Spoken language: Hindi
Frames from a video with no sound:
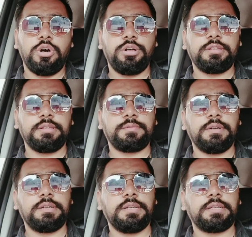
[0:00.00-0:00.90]
और
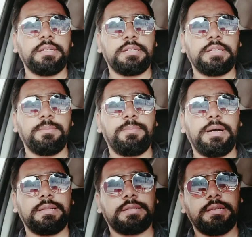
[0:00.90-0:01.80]
सिक्वेंटल किट की
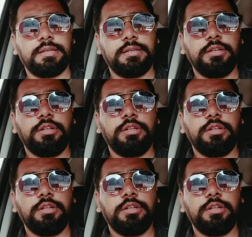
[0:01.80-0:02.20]
बात करें